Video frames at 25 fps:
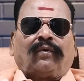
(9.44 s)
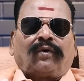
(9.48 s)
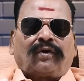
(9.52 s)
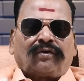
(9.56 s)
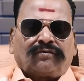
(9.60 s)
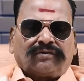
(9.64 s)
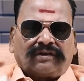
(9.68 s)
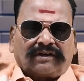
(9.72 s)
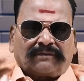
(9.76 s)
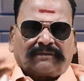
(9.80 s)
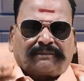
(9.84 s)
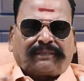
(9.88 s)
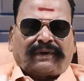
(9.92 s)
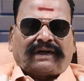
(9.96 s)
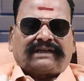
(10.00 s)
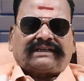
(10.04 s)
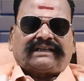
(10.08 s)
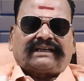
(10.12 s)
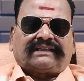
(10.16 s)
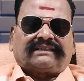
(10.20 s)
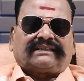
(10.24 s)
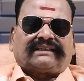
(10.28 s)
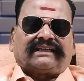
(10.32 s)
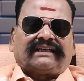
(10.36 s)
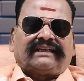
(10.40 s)
ஒருவர்
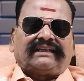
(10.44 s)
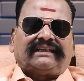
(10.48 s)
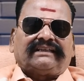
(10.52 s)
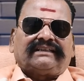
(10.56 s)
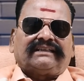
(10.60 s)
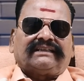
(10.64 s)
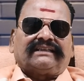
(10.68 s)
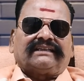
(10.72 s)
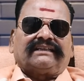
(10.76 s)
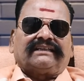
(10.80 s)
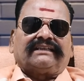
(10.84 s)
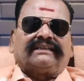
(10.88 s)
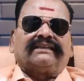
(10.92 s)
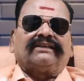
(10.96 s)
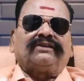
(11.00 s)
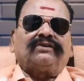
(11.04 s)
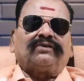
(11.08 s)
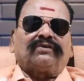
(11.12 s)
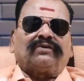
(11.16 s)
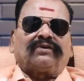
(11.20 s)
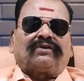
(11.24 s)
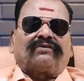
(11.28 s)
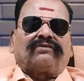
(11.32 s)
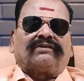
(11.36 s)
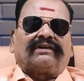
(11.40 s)
பட்டத்தை
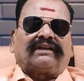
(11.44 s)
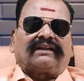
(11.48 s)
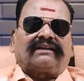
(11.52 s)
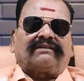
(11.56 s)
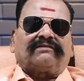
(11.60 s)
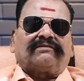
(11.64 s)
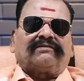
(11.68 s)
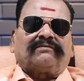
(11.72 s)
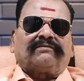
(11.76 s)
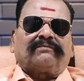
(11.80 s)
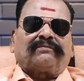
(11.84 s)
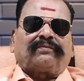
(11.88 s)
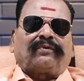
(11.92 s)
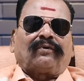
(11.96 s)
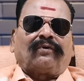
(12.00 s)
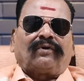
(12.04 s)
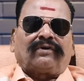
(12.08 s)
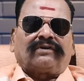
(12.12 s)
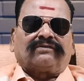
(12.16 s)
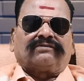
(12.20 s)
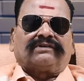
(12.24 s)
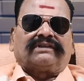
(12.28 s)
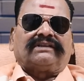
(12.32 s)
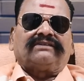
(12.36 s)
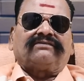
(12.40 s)
இன்னொருவர்
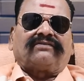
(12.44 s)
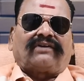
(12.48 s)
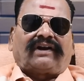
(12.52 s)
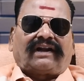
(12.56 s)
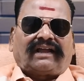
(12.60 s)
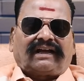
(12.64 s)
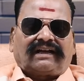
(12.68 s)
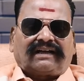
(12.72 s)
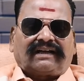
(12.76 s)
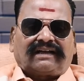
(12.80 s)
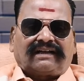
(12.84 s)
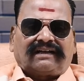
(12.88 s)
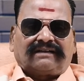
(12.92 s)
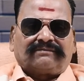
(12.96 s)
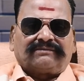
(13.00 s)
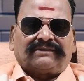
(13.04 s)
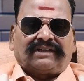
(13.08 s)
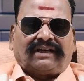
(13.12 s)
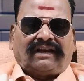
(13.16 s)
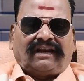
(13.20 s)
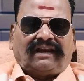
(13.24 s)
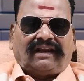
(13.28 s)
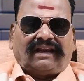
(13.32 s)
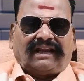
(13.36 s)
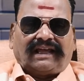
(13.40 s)
போடுவது வழக்கம்
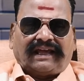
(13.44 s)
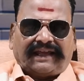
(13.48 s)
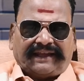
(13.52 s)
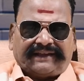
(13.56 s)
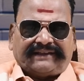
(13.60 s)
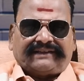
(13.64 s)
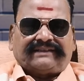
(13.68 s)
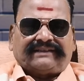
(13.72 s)
இல்லை